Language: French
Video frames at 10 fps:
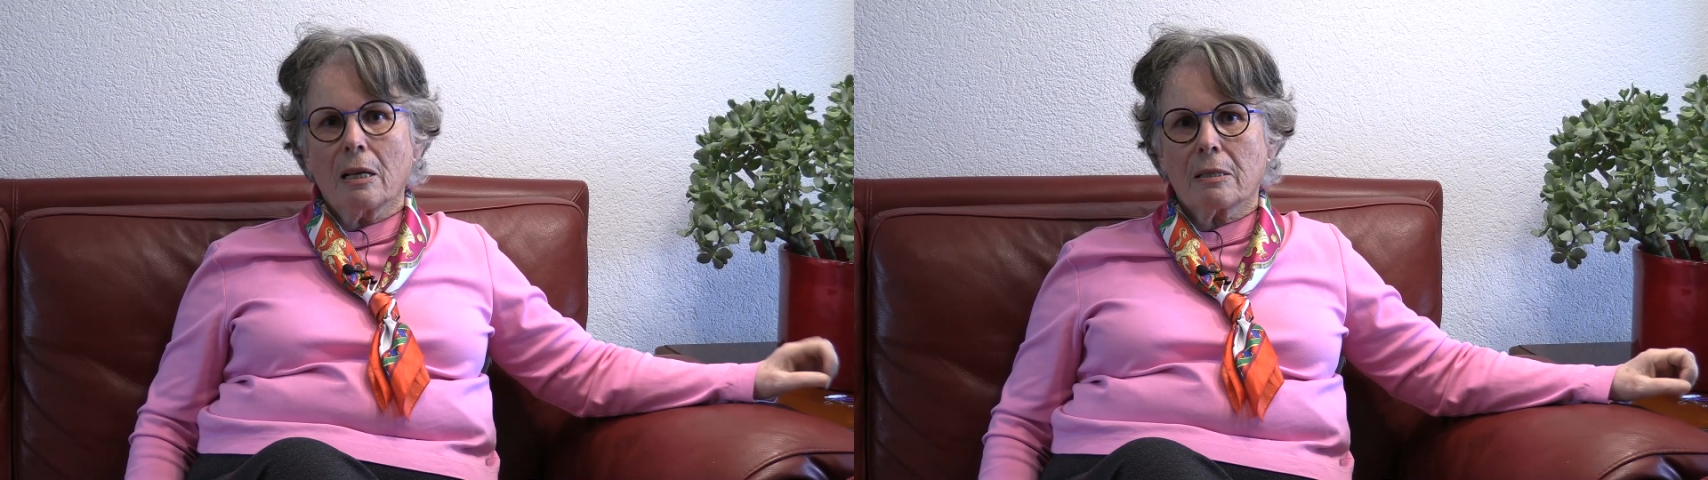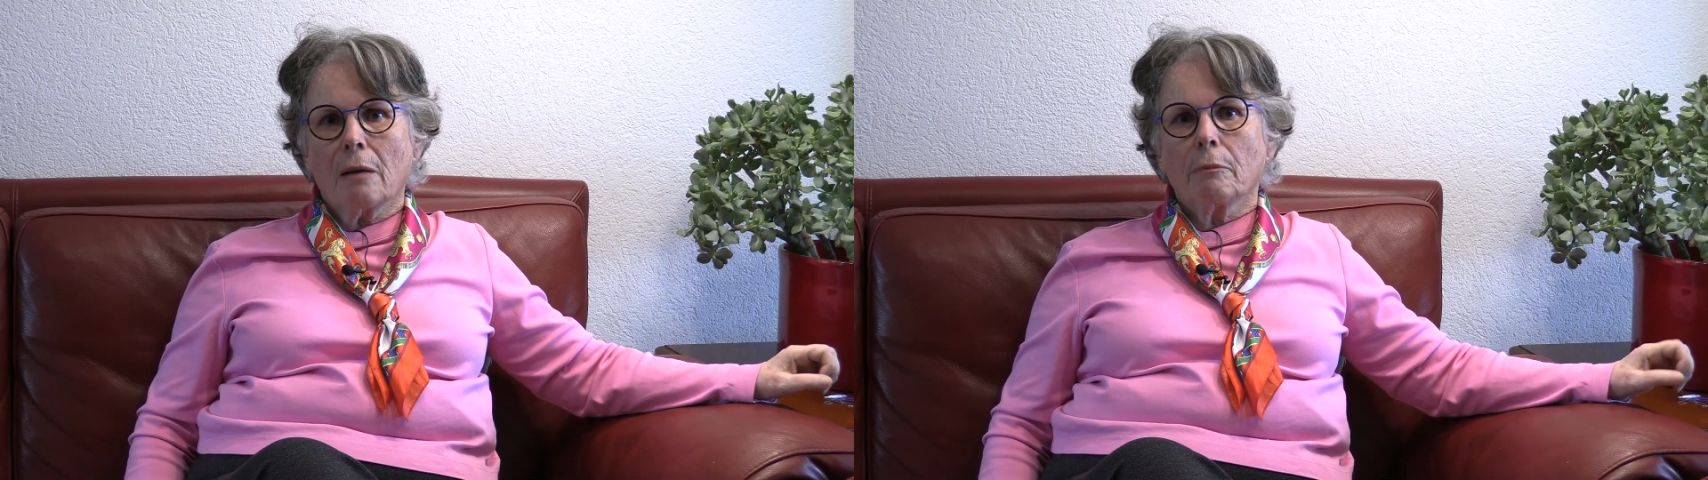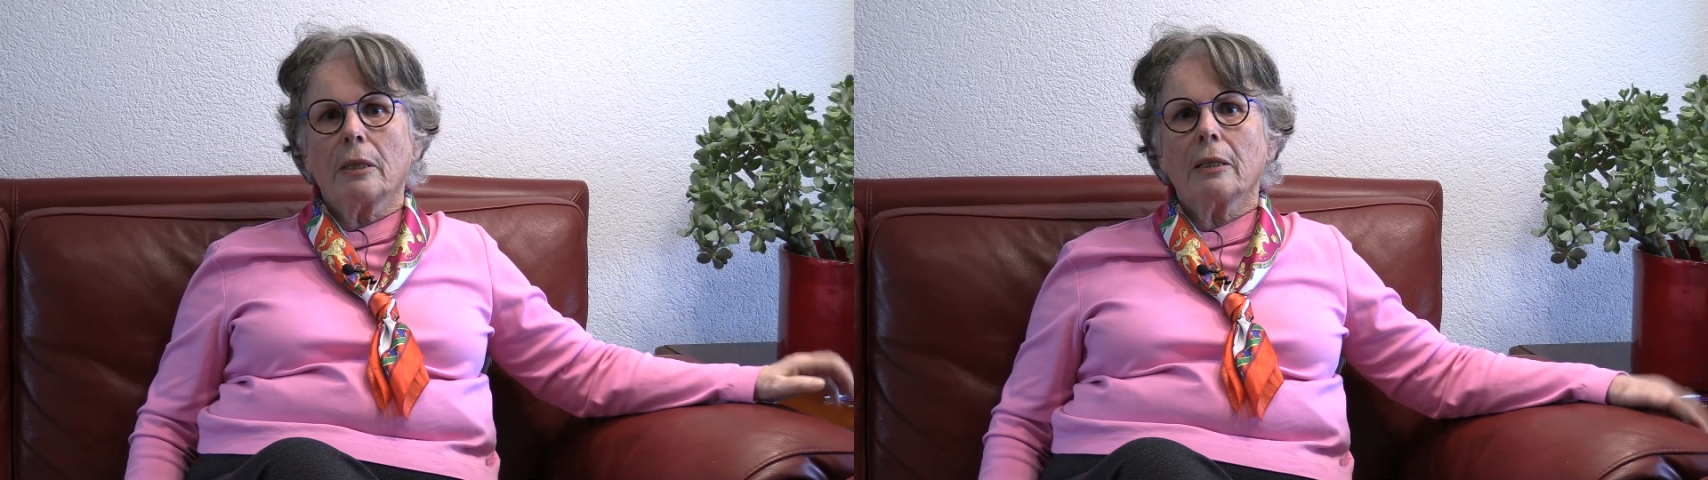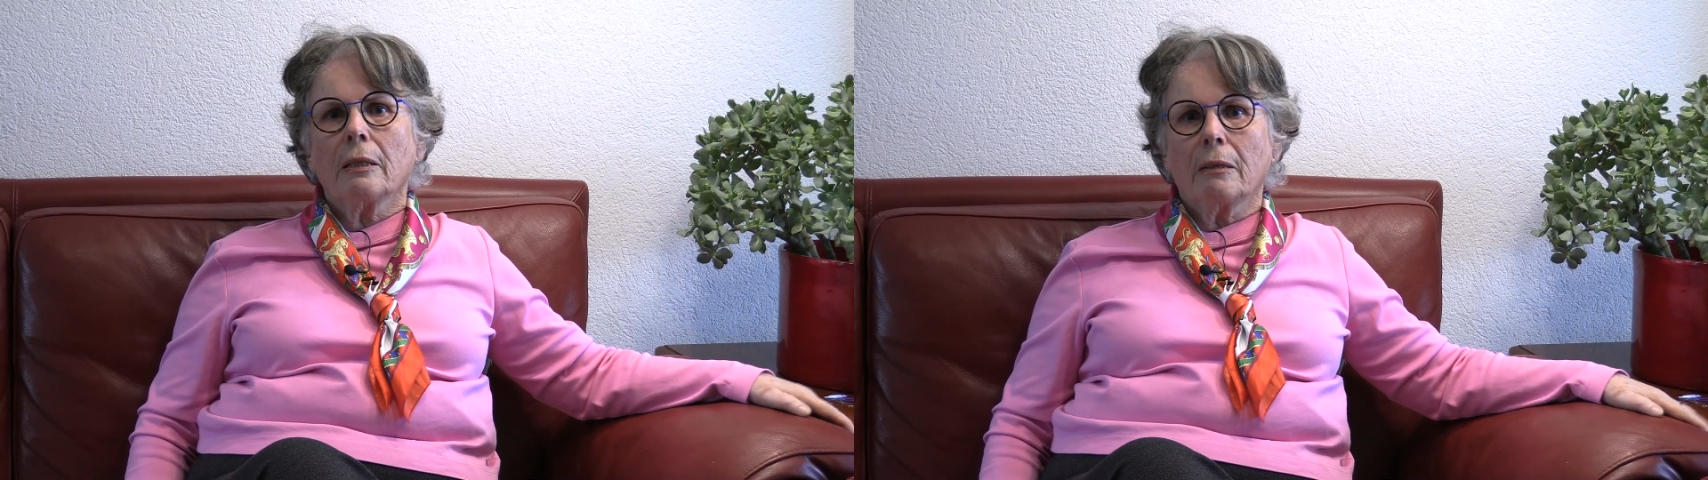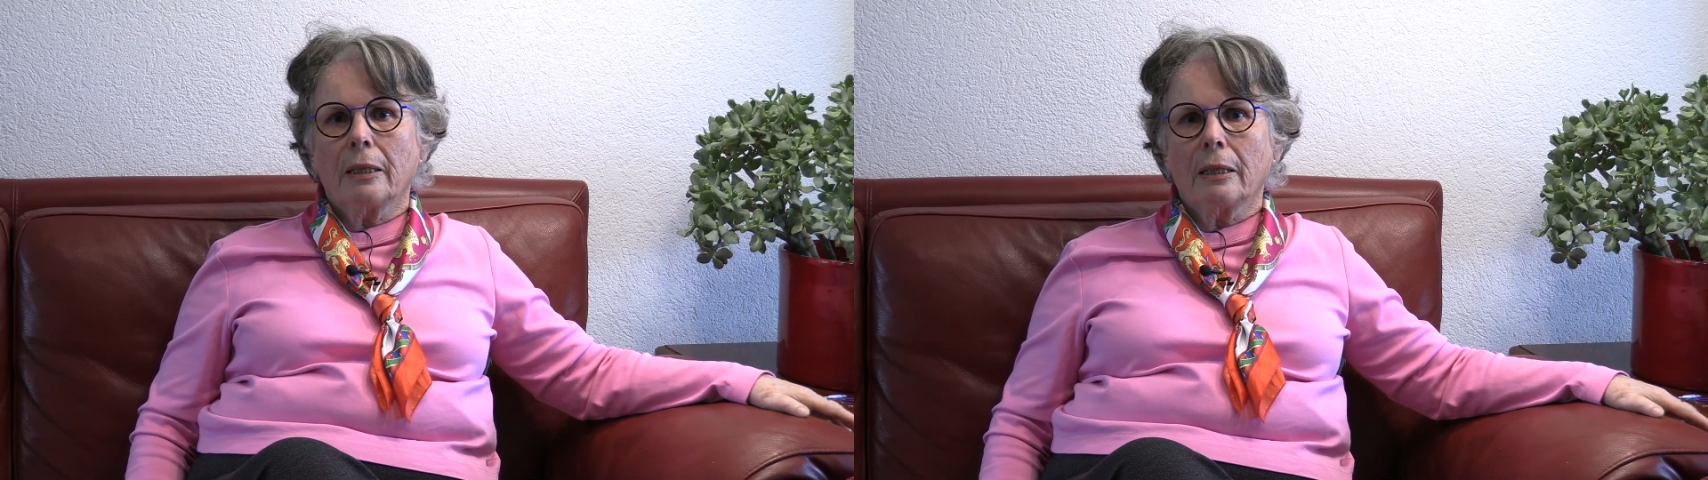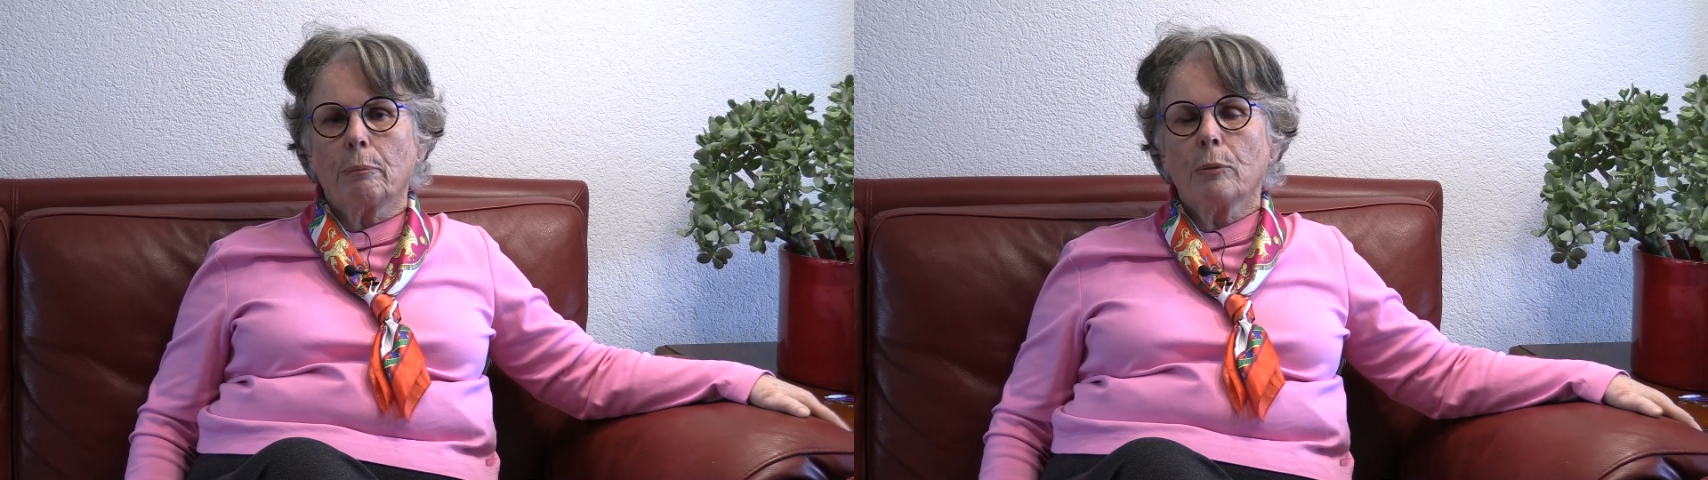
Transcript: a rassemblé les